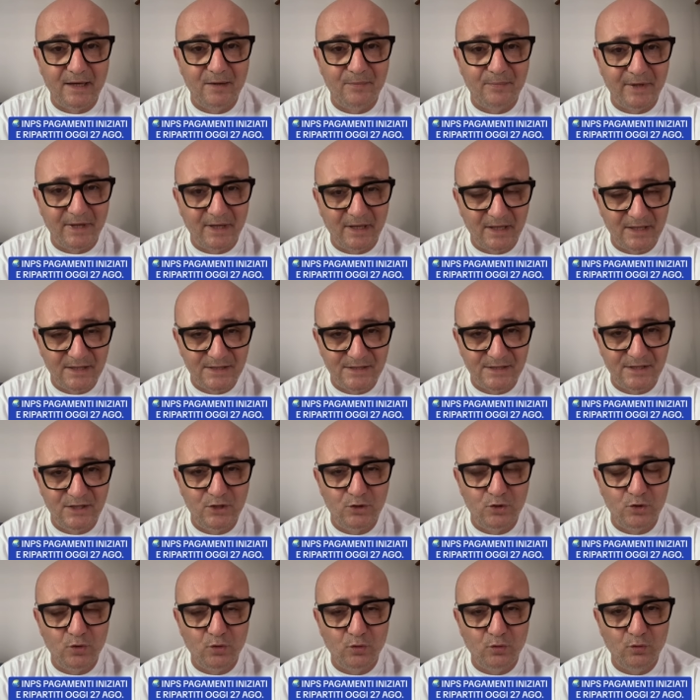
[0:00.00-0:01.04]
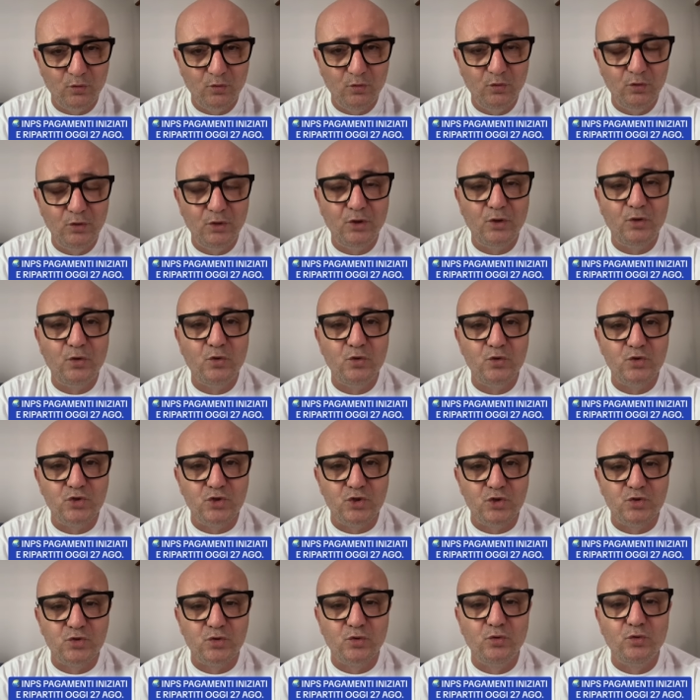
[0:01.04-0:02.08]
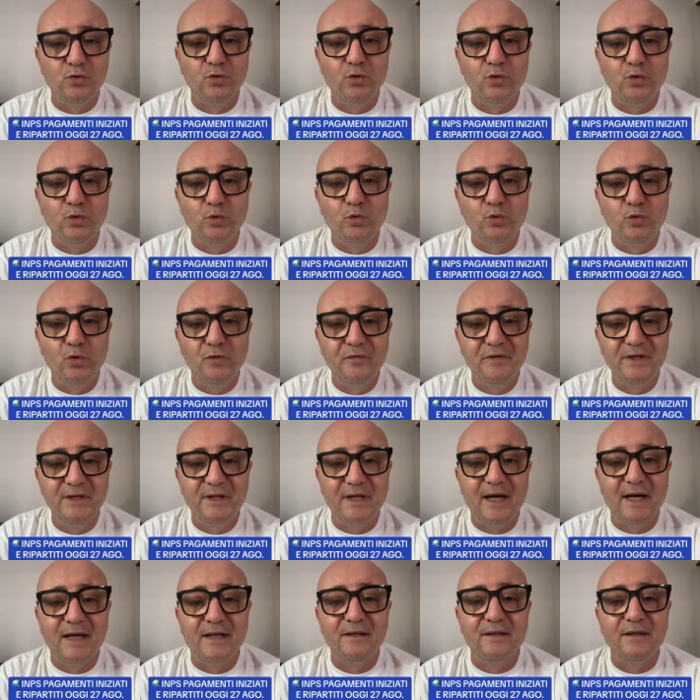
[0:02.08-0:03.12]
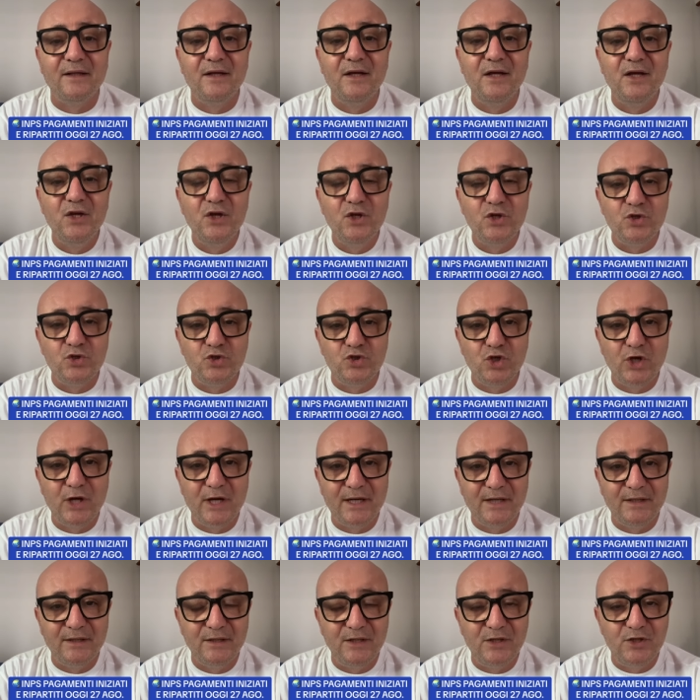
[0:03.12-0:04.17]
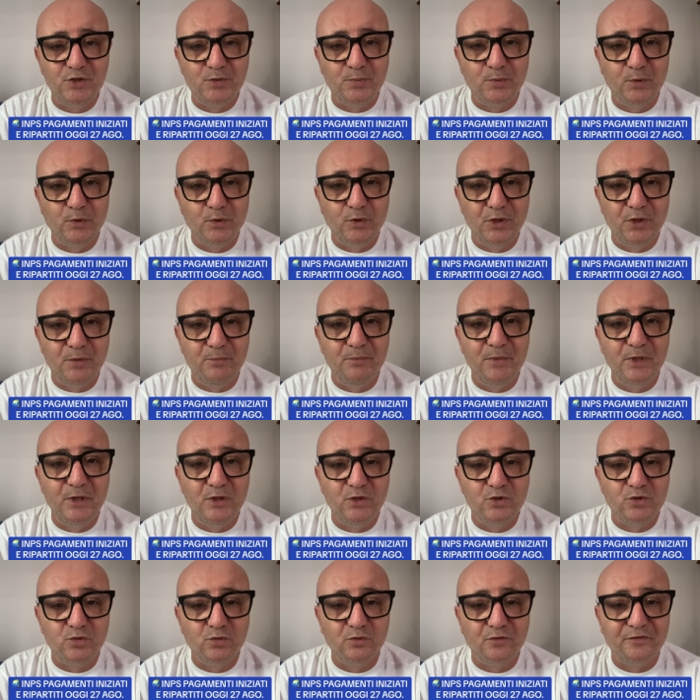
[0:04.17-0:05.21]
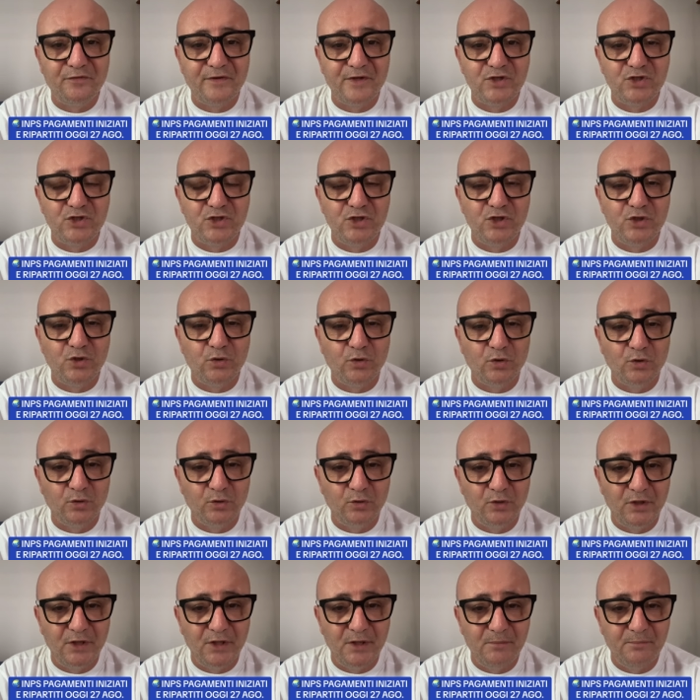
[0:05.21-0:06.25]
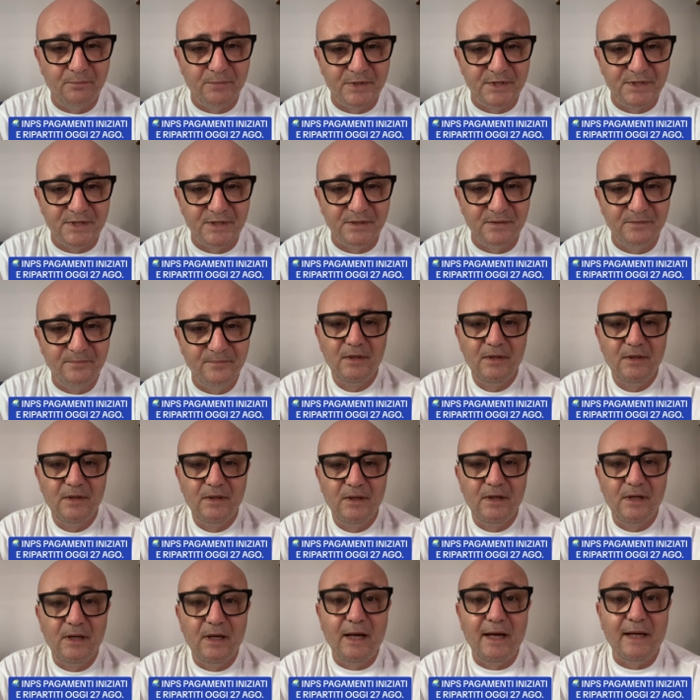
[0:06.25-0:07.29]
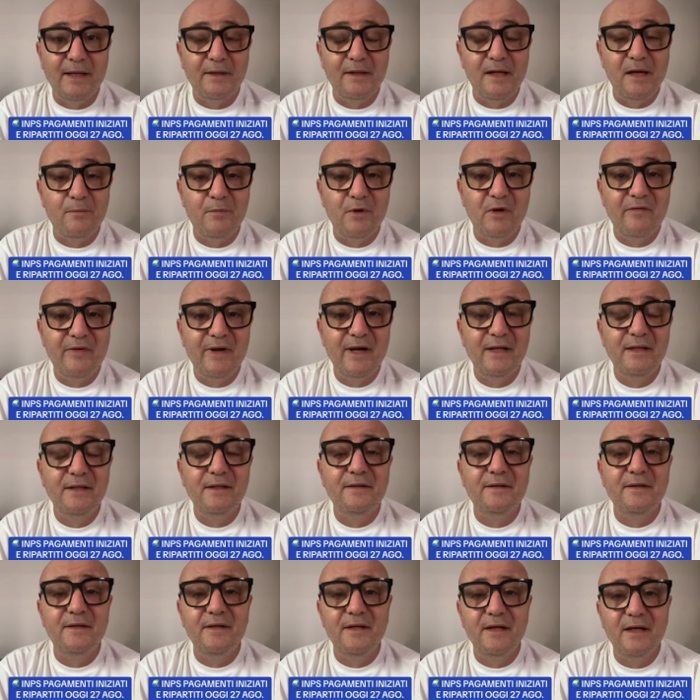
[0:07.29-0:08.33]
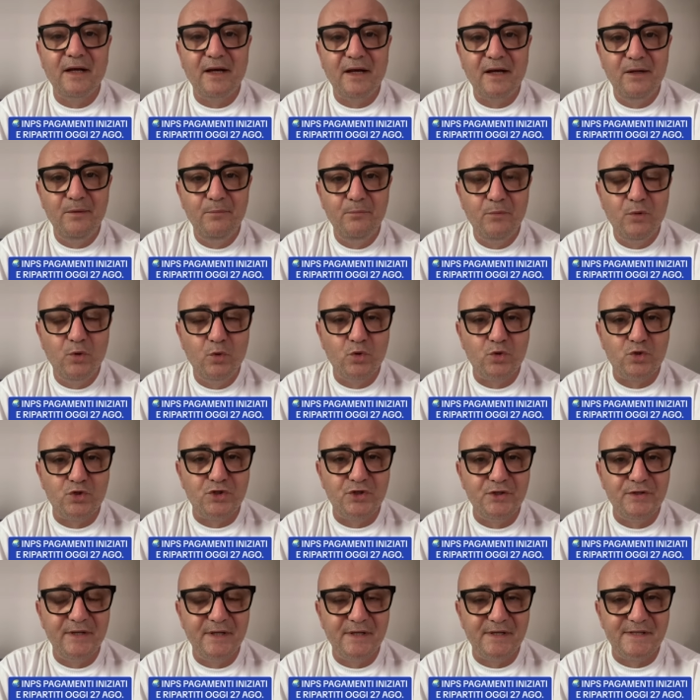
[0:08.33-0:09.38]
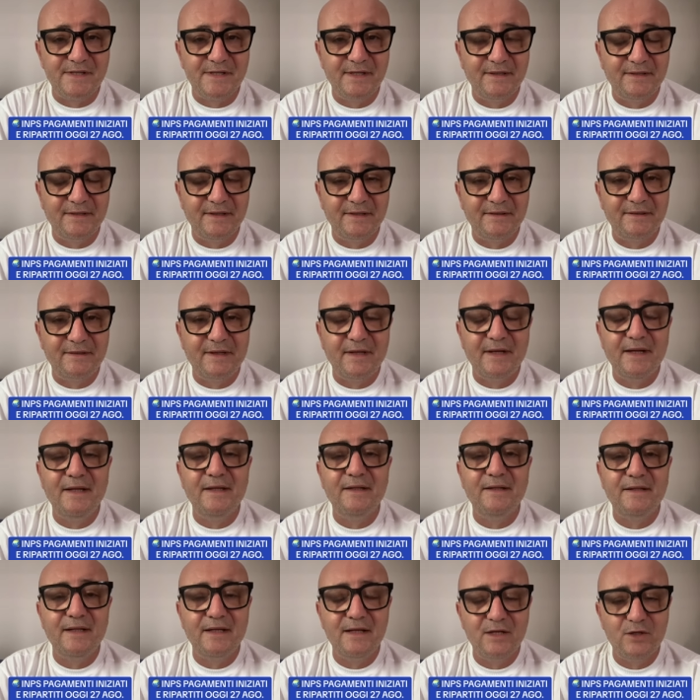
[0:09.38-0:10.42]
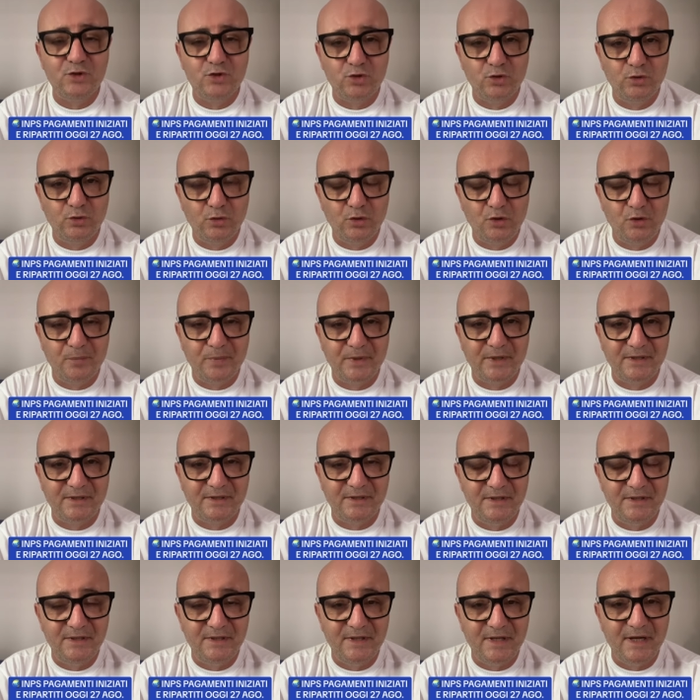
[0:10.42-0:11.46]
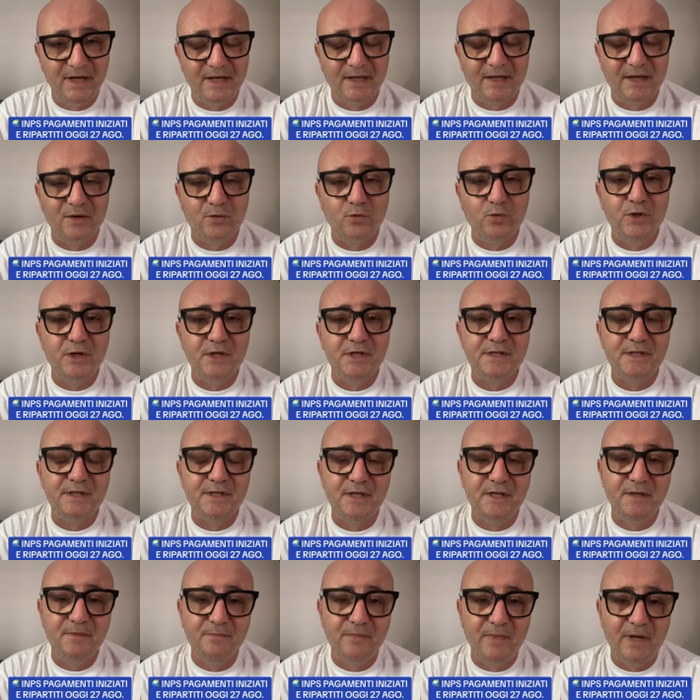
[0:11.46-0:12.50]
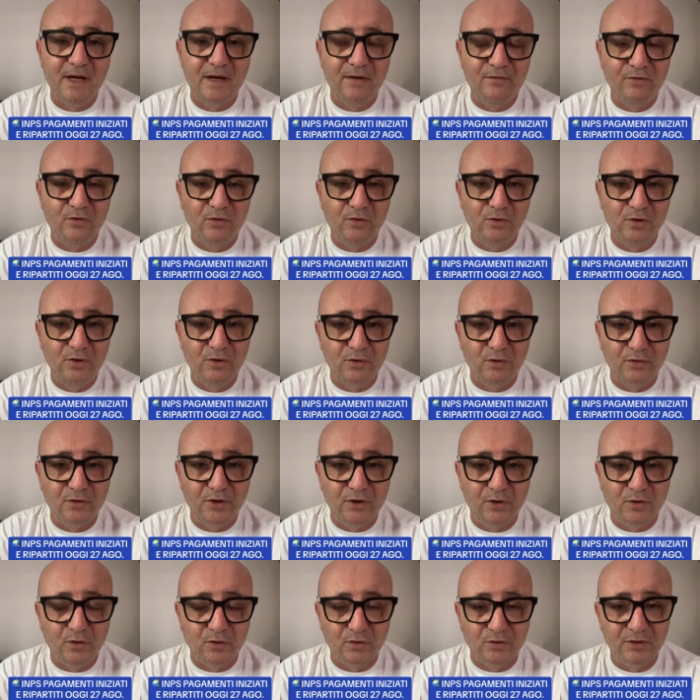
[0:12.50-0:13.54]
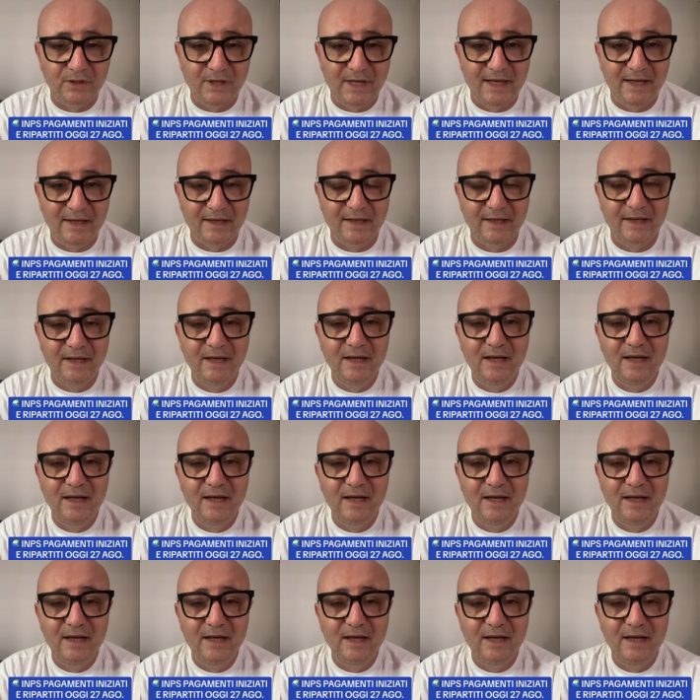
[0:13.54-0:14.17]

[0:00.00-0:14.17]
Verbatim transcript: per l'assegno unico ci sono nuove date già disponibili sul fascicolo di INPS. Andiamo avanti, rimborsi del 7.30, sono ripartiti anche questi, ma voglio ricordare